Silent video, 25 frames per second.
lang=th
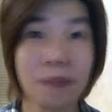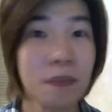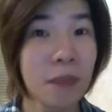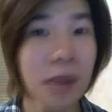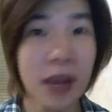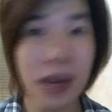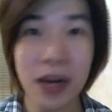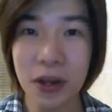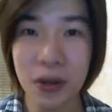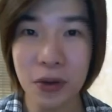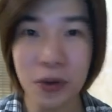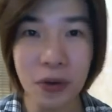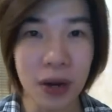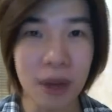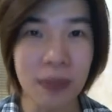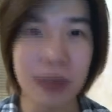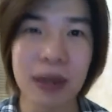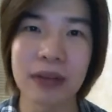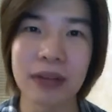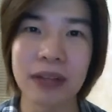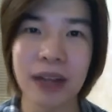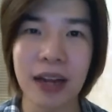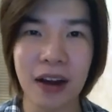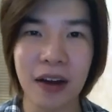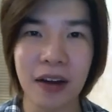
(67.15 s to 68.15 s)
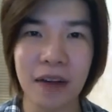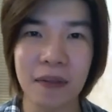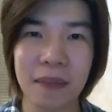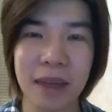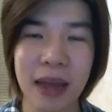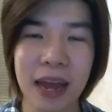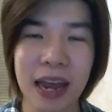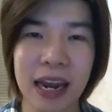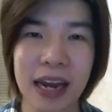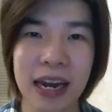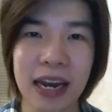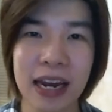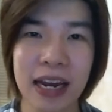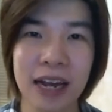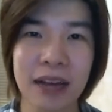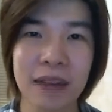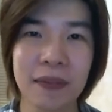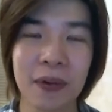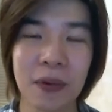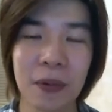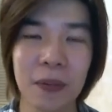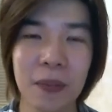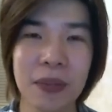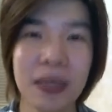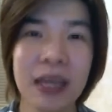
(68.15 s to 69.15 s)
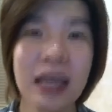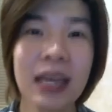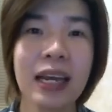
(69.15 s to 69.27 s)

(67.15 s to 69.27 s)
ไม่ได้อยู่กับเราตลอดไปนะครับผม